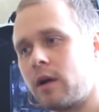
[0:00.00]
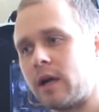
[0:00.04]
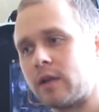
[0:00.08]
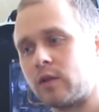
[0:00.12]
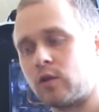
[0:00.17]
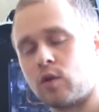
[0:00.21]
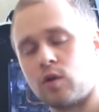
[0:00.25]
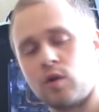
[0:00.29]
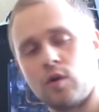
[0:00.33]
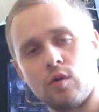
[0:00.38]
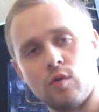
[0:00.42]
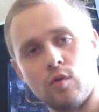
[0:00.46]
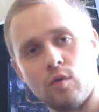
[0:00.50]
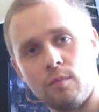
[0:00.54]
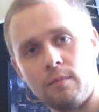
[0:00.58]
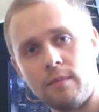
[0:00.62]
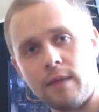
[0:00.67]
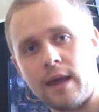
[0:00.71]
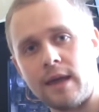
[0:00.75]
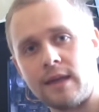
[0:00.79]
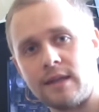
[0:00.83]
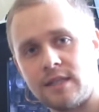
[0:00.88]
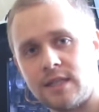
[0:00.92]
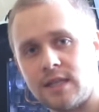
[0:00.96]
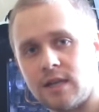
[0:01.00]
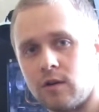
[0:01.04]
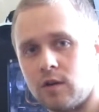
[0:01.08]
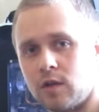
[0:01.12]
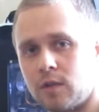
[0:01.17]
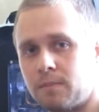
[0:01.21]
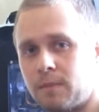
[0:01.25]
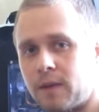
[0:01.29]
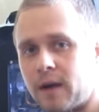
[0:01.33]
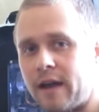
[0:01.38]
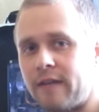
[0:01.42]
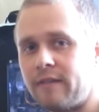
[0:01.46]
который умеет
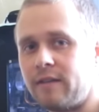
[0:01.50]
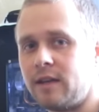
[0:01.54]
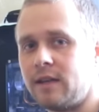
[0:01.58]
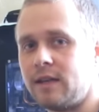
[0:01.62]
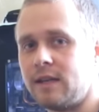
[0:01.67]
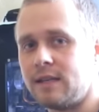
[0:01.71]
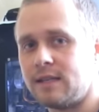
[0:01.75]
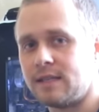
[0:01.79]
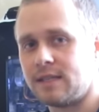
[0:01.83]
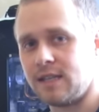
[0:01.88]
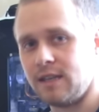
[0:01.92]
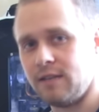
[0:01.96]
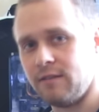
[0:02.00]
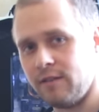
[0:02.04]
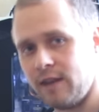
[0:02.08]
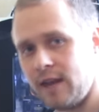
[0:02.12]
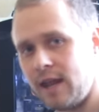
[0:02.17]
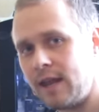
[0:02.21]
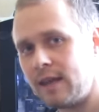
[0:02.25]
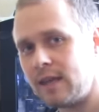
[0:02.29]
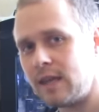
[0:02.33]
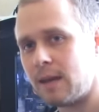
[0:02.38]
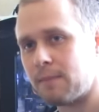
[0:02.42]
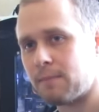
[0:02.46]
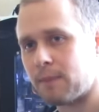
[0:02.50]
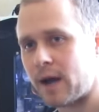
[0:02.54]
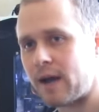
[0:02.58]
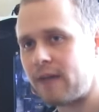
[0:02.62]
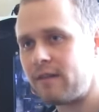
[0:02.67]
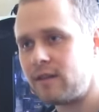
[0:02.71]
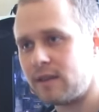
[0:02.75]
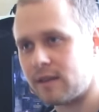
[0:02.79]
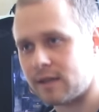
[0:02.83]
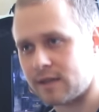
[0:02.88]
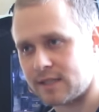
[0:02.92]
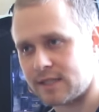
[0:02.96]
делать правильные заявления и
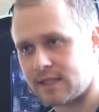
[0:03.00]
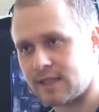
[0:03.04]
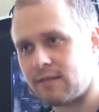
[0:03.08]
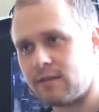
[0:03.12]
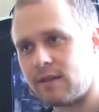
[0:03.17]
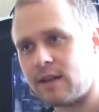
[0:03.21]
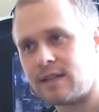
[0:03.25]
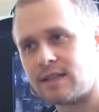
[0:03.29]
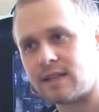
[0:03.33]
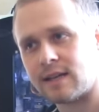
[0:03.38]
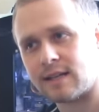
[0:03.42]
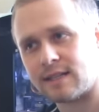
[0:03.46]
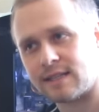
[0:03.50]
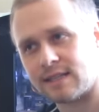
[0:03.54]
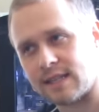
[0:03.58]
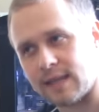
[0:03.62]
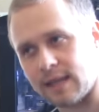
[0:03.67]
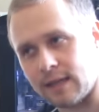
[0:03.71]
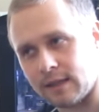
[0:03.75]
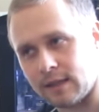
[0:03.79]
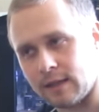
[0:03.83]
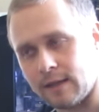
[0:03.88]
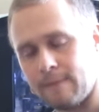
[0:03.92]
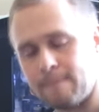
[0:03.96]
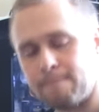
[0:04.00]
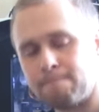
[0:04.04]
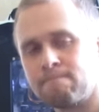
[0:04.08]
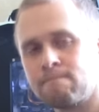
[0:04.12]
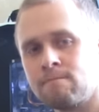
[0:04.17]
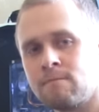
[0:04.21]
правильно расставлять акценты.